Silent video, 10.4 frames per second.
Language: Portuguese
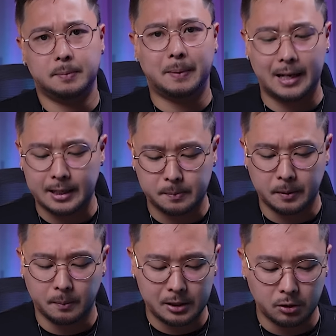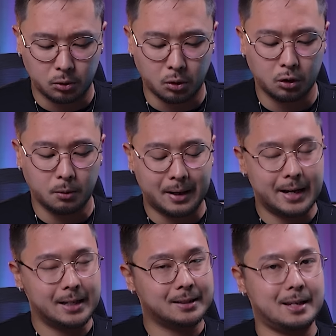espalhadas pelo Brasil todo,
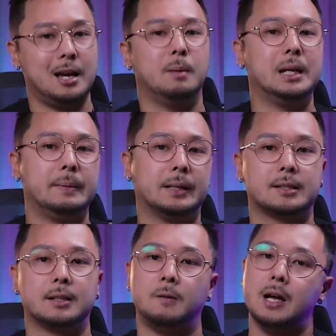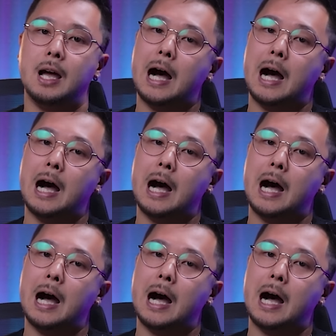mas é uma limitação.